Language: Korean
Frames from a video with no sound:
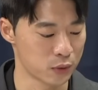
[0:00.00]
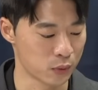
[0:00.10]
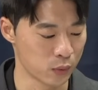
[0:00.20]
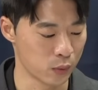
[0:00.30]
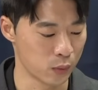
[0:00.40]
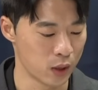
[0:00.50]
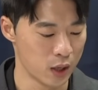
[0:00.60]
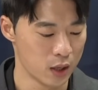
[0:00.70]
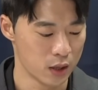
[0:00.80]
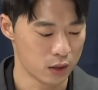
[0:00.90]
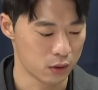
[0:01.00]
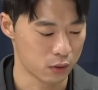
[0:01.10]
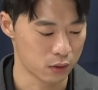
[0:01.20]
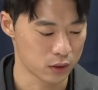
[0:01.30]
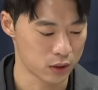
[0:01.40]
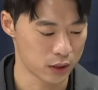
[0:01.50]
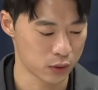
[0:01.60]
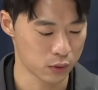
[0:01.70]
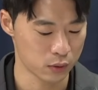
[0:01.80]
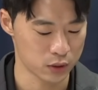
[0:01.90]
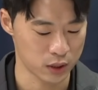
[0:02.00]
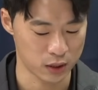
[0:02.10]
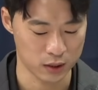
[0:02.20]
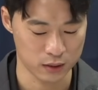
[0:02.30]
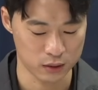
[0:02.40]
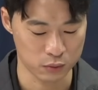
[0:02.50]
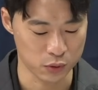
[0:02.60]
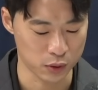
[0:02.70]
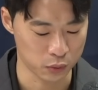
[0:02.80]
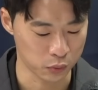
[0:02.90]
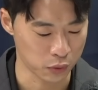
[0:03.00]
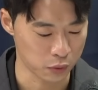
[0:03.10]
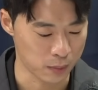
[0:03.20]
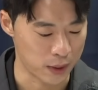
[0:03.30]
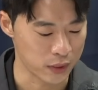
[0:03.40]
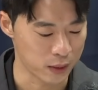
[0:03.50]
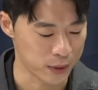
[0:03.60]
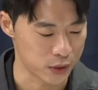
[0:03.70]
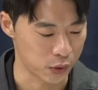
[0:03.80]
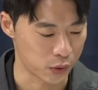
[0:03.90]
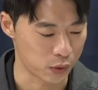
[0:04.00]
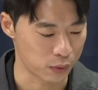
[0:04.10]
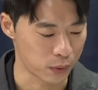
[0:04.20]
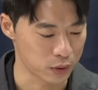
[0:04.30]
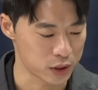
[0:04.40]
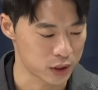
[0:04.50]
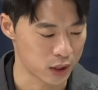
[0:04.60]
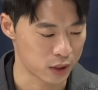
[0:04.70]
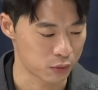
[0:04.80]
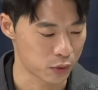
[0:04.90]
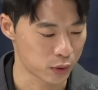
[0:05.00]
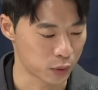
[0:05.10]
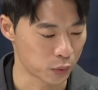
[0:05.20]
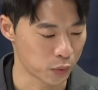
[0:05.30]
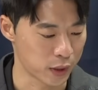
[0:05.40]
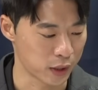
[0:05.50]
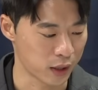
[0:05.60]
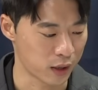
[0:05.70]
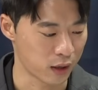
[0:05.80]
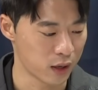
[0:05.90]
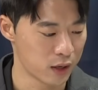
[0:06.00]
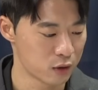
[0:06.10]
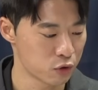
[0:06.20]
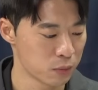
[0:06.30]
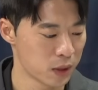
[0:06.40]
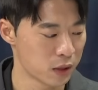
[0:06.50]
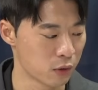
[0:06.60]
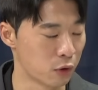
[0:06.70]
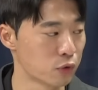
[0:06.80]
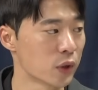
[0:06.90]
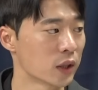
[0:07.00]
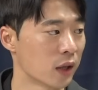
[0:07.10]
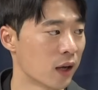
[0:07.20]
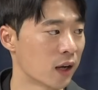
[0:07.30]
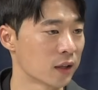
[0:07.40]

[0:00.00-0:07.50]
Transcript: 거고 어 그래서 이제 윤석열 대통령과 만남에서 예. 명 씨가 윤석열 대통령에게 출마를 권유했다.